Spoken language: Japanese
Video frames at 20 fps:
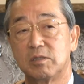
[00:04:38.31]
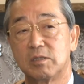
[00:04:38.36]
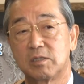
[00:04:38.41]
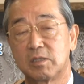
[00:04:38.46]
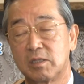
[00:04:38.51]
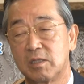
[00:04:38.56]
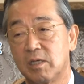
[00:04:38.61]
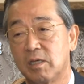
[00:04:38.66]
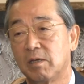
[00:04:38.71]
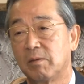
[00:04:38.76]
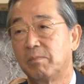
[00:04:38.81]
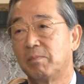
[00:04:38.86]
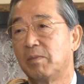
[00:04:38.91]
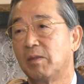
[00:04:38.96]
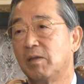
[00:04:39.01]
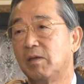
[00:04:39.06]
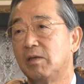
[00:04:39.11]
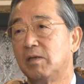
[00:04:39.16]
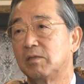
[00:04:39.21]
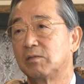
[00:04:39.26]
にして
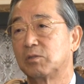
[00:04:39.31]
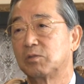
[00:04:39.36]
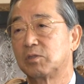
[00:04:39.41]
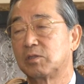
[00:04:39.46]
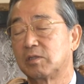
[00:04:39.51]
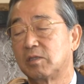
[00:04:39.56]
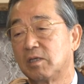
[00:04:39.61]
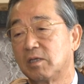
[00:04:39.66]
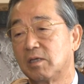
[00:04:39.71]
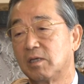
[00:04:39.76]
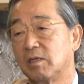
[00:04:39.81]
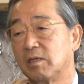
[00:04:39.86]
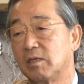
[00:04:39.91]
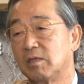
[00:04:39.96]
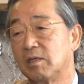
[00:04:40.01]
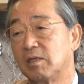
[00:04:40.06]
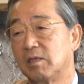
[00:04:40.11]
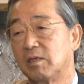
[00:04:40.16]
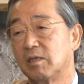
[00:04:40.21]
そして、